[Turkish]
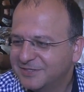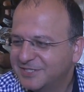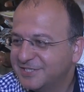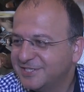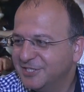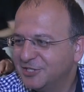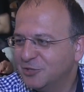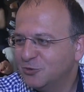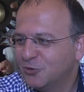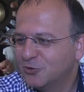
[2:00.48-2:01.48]

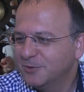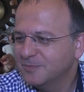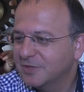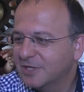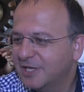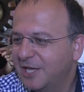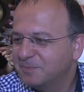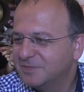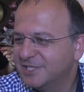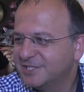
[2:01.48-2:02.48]
Kesinlikle doğru. Hep
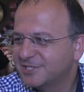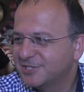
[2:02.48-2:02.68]
deriz